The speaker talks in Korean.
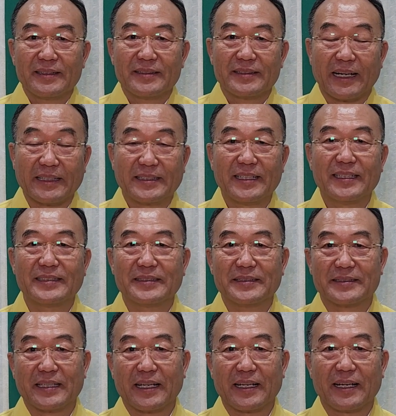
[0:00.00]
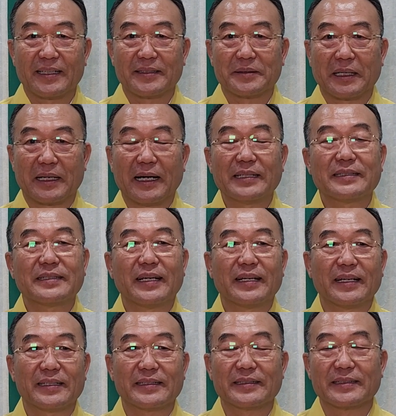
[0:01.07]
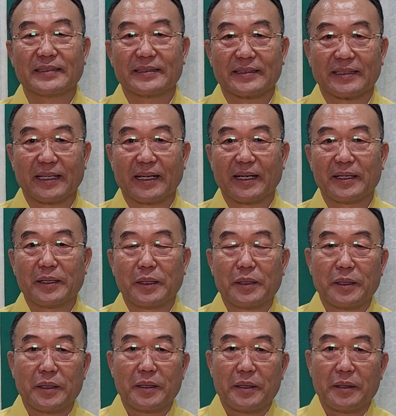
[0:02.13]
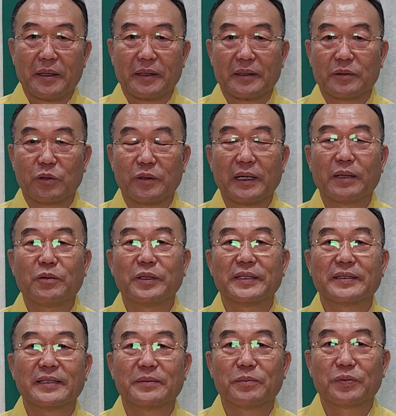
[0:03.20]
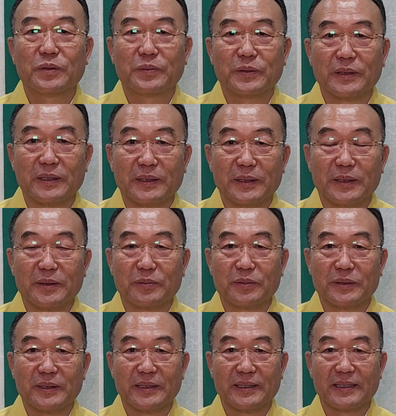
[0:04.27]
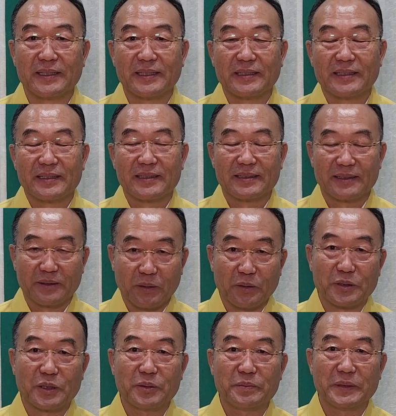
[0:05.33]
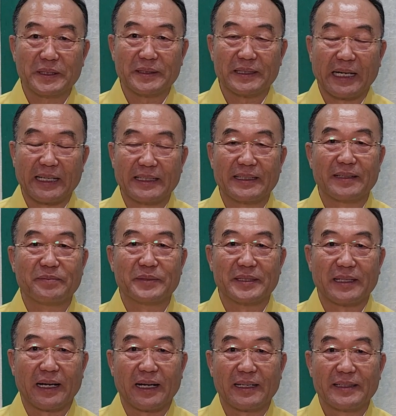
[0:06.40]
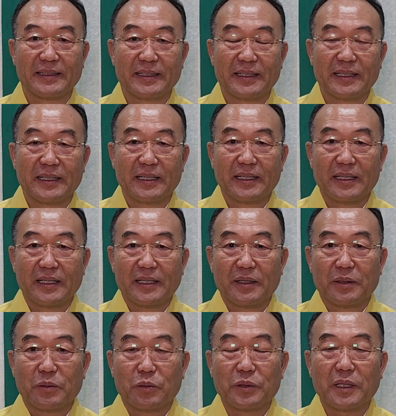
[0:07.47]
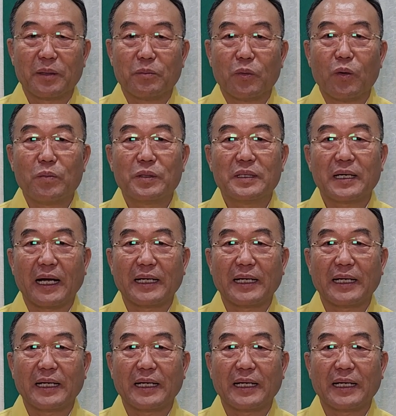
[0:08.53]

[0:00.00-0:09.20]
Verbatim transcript: 사실 제가 항상 이렇게 권하고 있는 부분을 여러분들이 놓치면 안 됩니다. 우리가 몸을